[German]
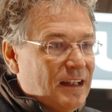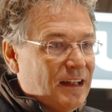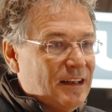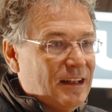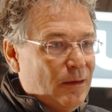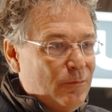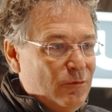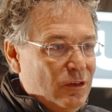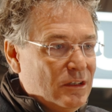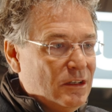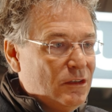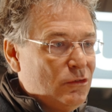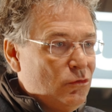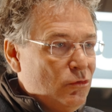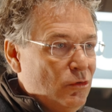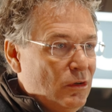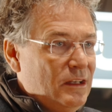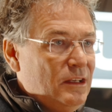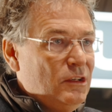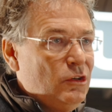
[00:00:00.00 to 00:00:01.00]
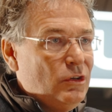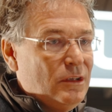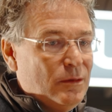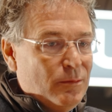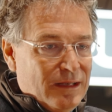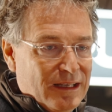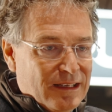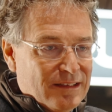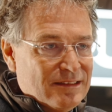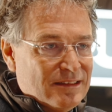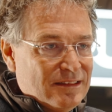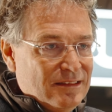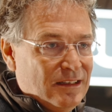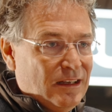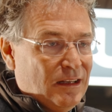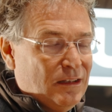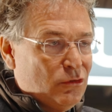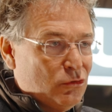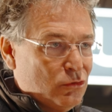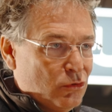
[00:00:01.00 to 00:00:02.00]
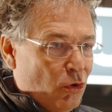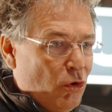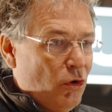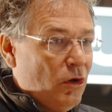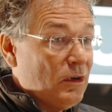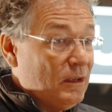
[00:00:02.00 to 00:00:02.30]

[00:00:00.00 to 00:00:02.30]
Dann haben wir natürlich im ersten Jahr doch